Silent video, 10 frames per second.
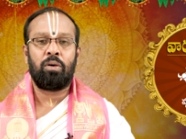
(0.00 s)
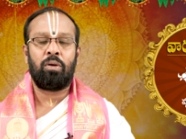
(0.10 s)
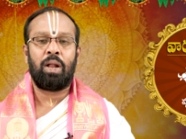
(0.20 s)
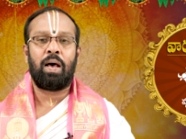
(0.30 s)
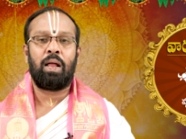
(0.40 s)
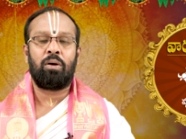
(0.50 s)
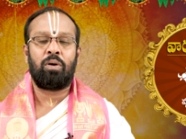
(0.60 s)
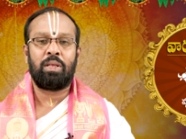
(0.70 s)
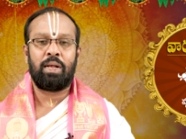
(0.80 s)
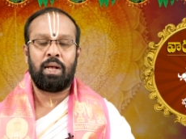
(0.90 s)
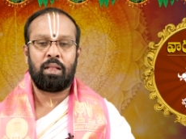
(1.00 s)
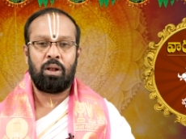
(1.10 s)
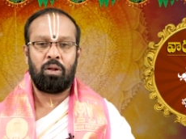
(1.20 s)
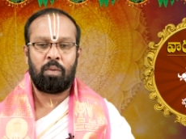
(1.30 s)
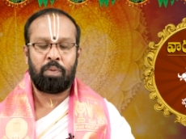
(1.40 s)
రుణాల కోసం
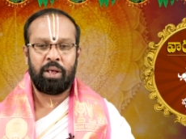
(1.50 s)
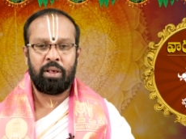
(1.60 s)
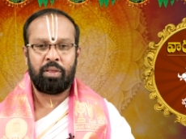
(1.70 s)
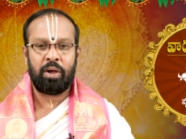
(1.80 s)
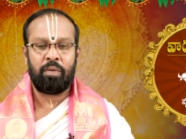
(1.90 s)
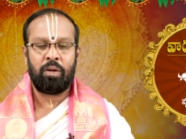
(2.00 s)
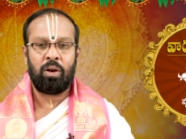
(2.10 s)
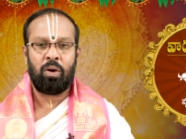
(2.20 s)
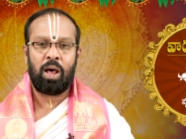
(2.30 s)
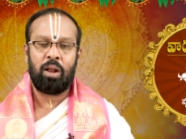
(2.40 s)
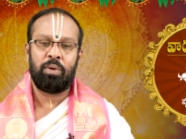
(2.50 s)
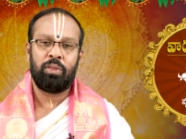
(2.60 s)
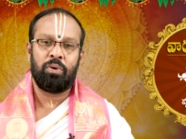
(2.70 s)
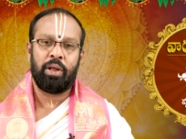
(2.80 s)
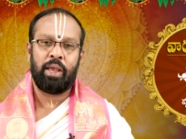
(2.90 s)
గతంలో అప్లై చేసినటువంటి రుణాలు
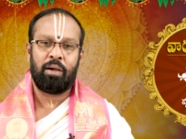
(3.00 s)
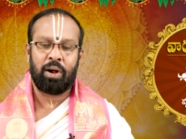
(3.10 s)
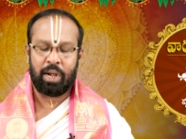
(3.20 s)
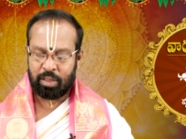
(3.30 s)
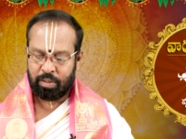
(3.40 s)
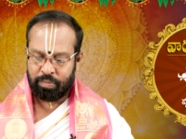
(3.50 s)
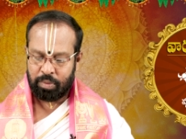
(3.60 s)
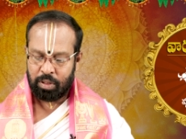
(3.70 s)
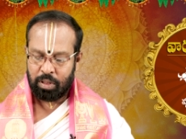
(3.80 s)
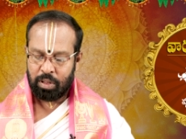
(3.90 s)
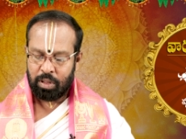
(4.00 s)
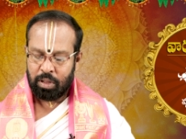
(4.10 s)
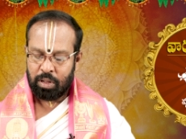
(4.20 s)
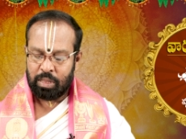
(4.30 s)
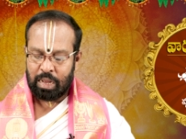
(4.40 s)
మంజూరయ్యే అవకాశం
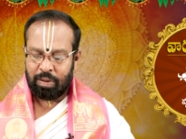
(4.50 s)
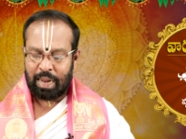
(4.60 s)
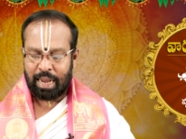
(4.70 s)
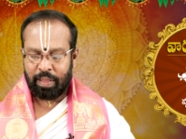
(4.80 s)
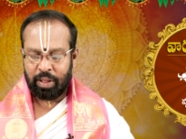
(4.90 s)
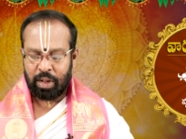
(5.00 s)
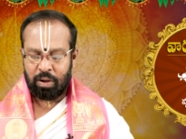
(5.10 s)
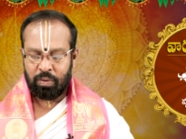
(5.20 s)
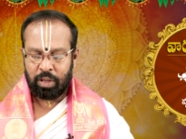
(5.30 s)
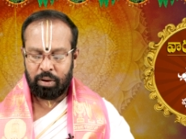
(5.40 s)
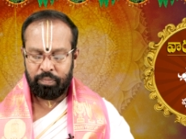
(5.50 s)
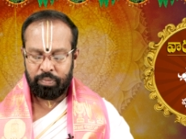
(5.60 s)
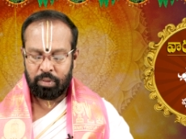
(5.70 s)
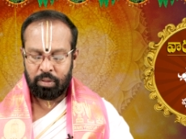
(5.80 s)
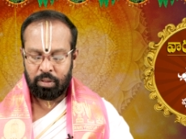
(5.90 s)
దానివల్ల ఆనందంగా ఉంటారు
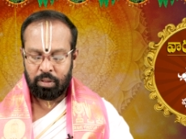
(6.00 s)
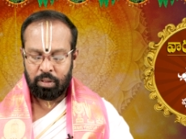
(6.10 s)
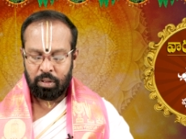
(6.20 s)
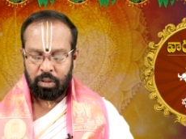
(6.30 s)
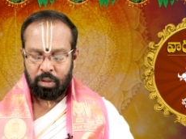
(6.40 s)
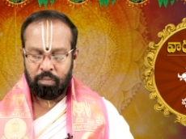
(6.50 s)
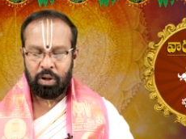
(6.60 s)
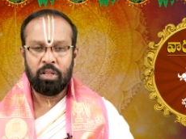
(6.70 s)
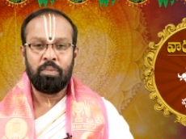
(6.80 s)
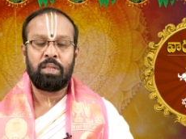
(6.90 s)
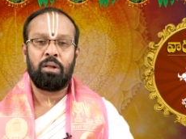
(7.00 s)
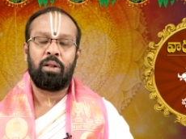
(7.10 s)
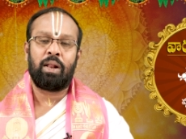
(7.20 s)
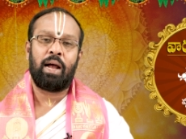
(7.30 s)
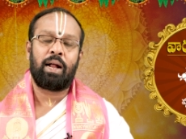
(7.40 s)

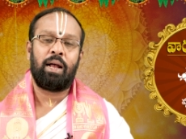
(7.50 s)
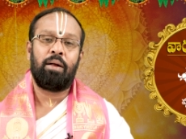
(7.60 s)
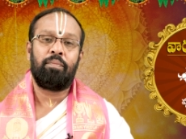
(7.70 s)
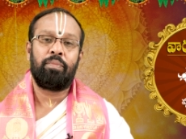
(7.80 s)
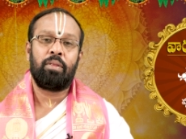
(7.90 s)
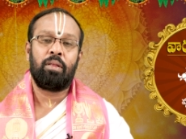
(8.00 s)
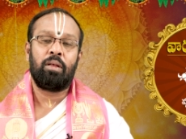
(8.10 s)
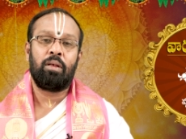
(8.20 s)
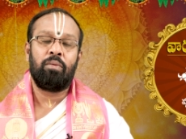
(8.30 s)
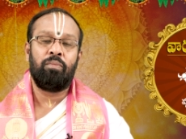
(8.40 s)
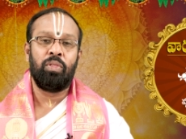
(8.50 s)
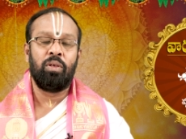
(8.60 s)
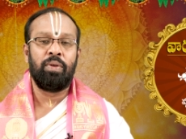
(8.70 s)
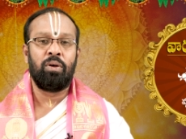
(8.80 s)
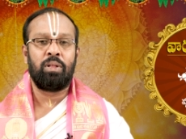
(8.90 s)
బంధుమిత్రులు రాక
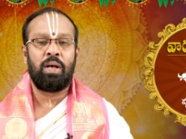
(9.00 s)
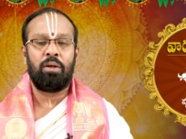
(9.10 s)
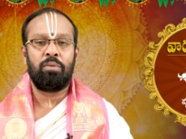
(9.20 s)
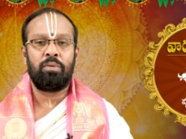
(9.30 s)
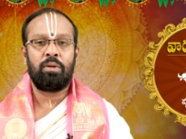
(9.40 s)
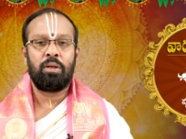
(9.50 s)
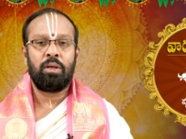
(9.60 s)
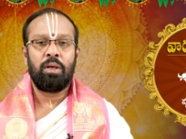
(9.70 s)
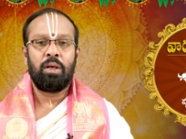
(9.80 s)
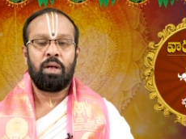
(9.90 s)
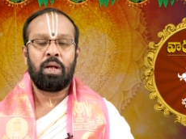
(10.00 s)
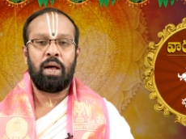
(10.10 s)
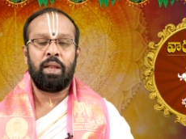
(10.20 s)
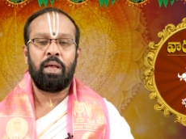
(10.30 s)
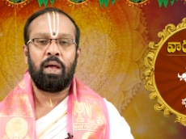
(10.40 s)
విందు వినోదాలు
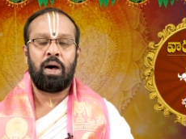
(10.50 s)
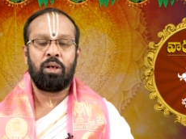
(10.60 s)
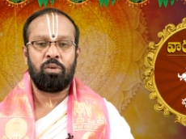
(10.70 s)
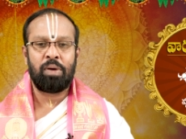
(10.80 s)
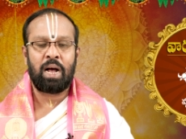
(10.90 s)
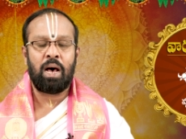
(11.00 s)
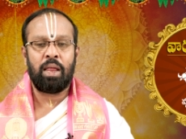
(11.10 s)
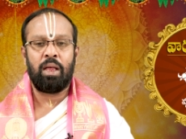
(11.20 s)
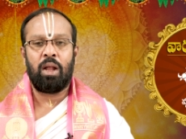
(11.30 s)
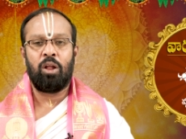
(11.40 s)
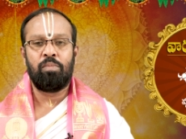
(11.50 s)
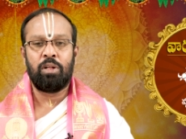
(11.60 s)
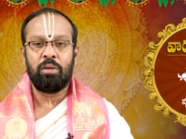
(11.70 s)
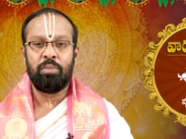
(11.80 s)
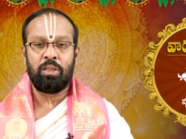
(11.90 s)
కానీ ఆ శుభకార్యాల్లో
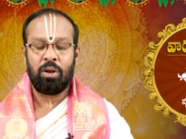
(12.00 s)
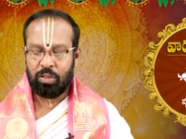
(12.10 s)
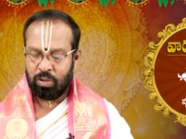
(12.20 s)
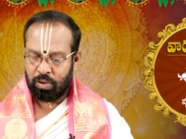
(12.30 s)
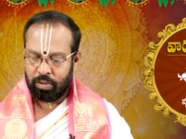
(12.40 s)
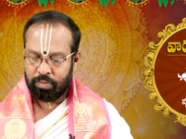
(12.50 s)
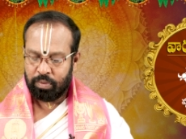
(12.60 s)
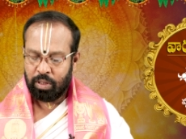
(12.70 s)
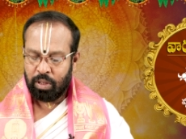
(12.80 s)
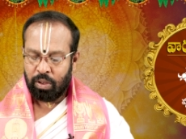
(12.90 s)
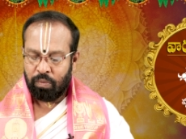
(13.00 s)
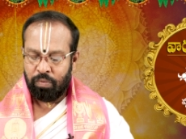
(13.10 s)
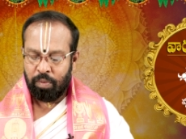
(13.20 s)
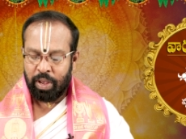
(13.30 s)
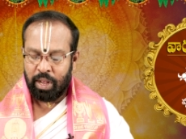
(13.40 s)
బంధుమిత్రులతో
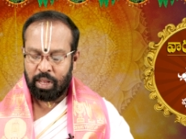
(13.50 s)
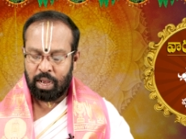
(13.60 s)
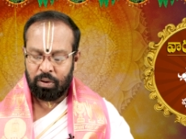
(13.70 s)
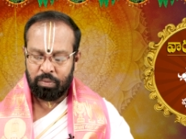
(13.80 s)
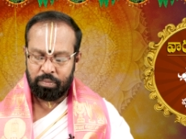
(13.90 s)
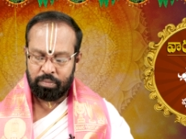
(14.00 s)
విభేదాలు